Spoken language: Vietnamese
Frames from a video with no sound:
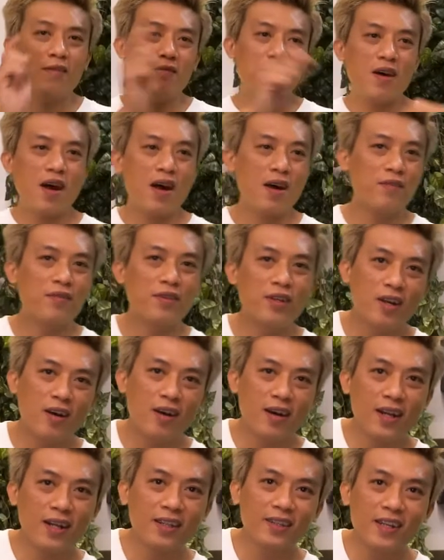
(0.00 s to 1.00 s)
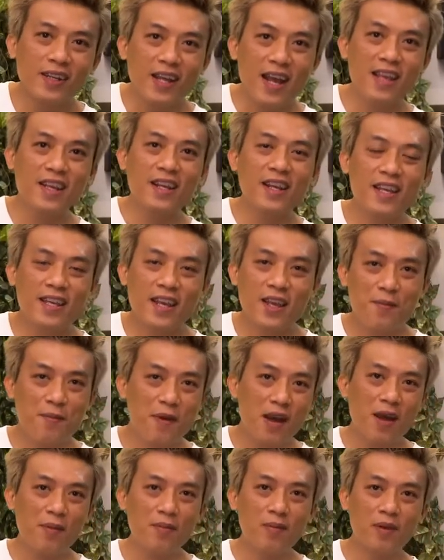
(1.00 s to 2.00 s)
Và vừa rồi là tất cả những cái gì
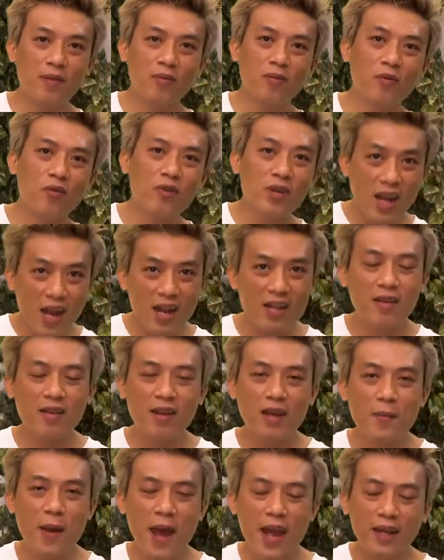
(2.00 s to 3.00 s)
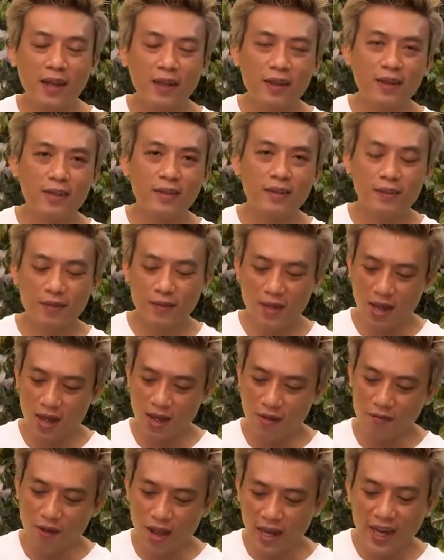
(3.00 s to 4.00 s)
mà mình muốn gửi đến cho các bạn
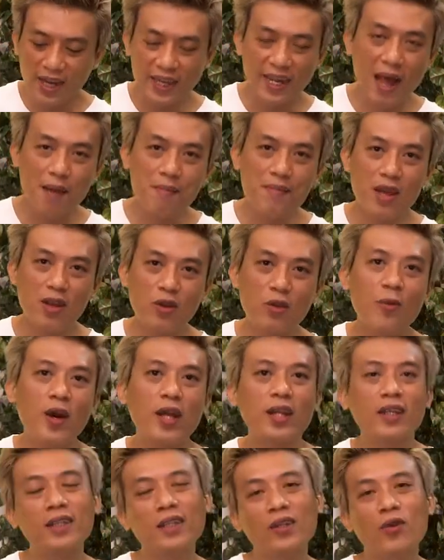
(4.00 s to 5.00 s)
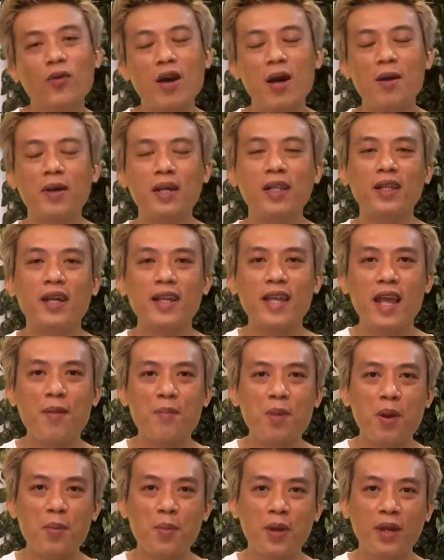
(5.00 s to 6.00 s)
về cái cảm nhận của mình vào cái thời
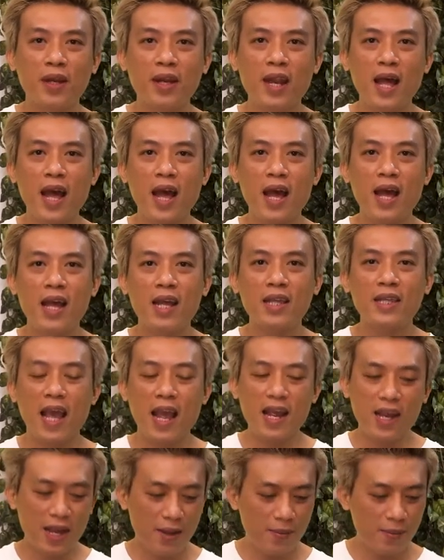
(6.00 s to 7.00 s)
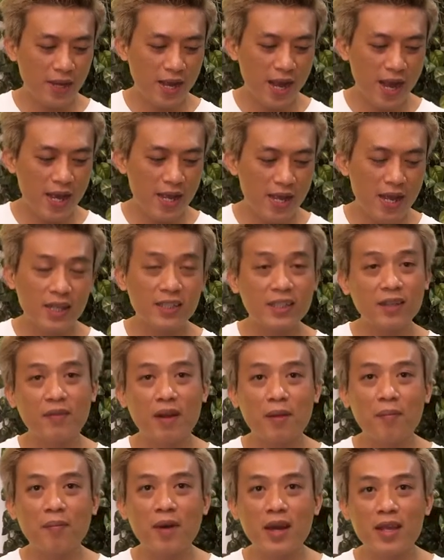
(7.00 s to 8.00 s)
gian mà mình đã trải nghiệm cái sản
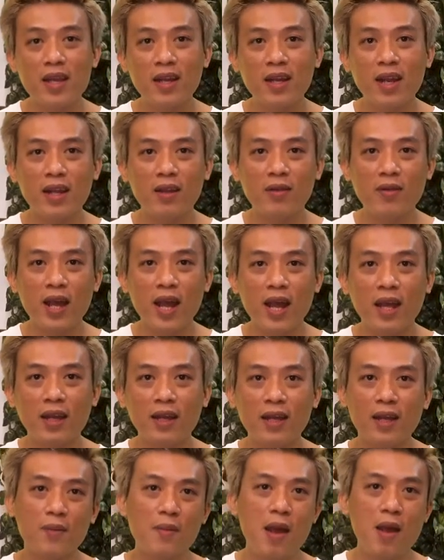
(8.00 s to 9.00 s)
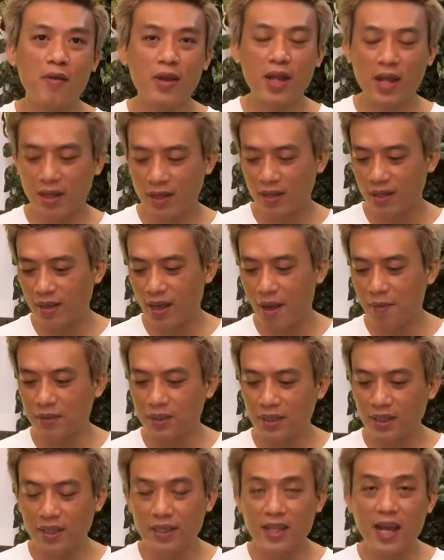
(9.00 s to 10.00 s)
phẩm mới nhất này của hãng Pioneer, cặp
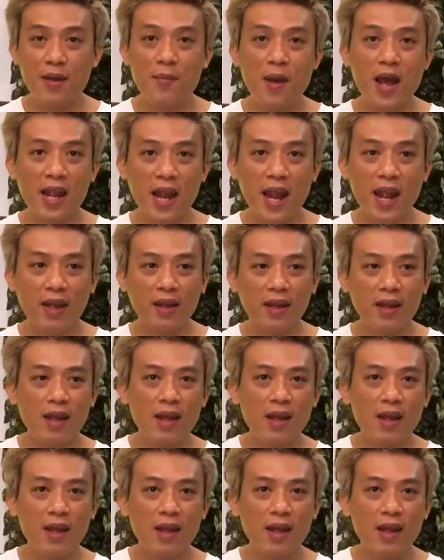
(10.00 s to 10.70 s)
CDJ-3000.